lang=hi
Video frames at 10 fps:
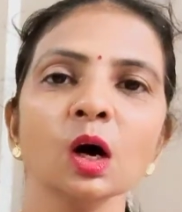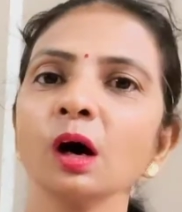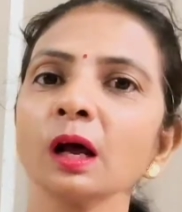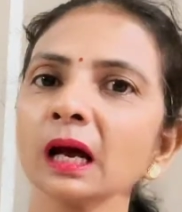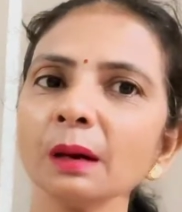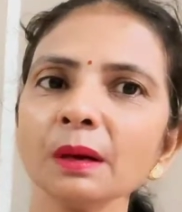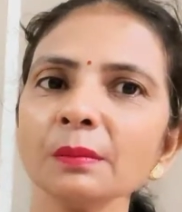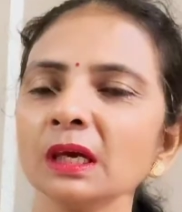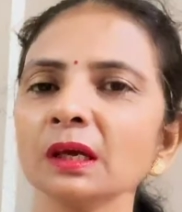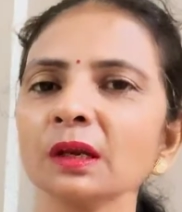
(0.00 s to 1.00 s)
और अब आप
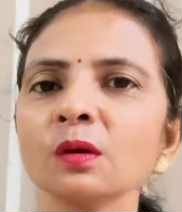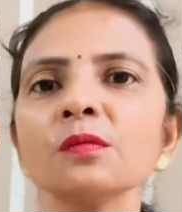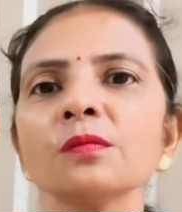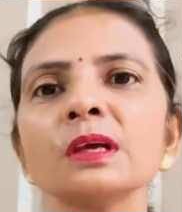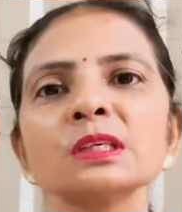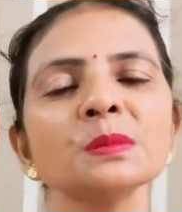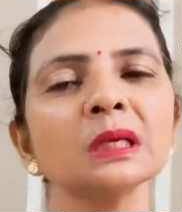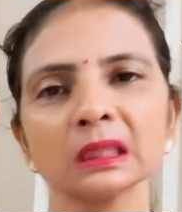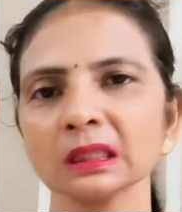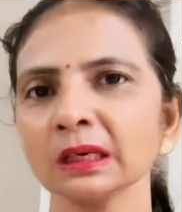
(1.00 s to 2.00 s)
देख रहे हो कि फेस में
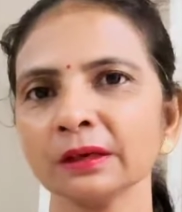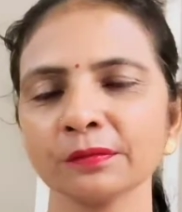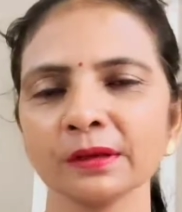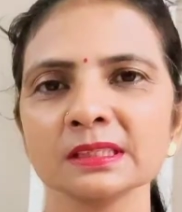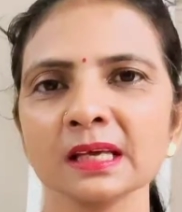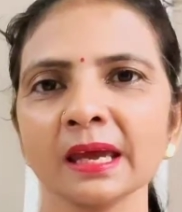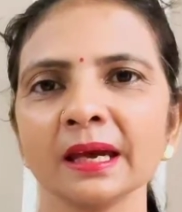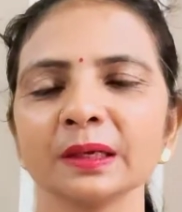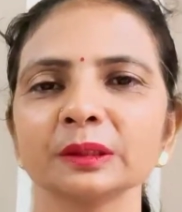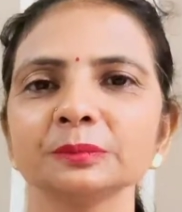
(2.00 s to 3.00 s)
कितना डिफरेंस आया है